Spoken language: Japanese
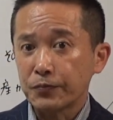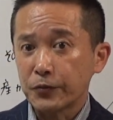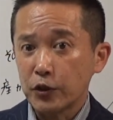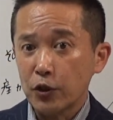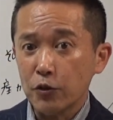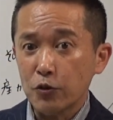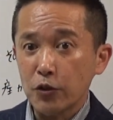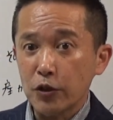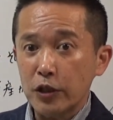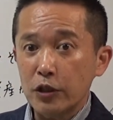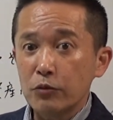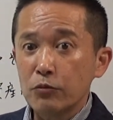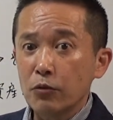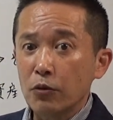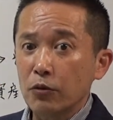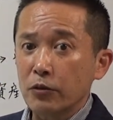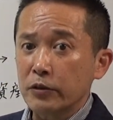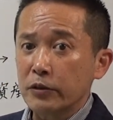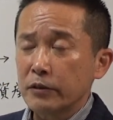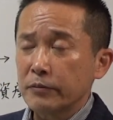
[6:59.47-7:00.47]
預貯金
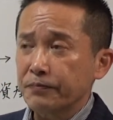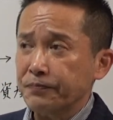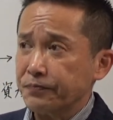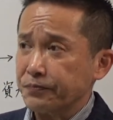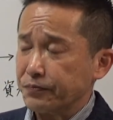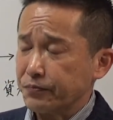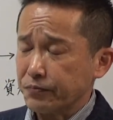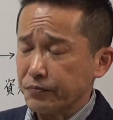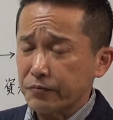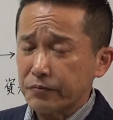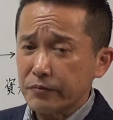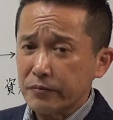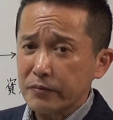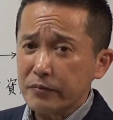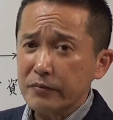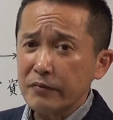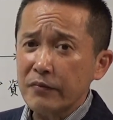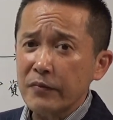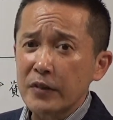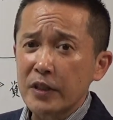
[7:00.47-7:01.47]
を
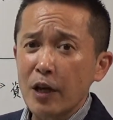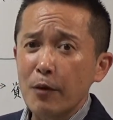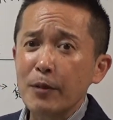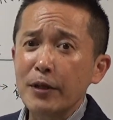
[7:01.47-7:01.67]
貯